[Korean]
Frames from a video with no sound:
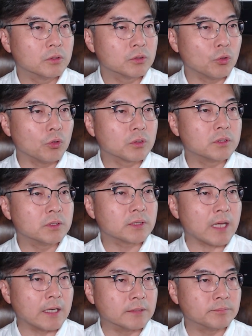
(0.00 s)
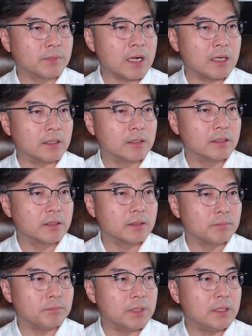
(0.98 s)
또 그 다음날
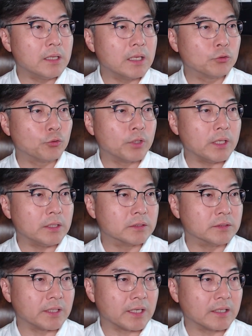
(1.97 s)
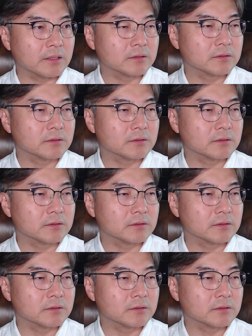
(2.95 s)
밀레도에 이르니라.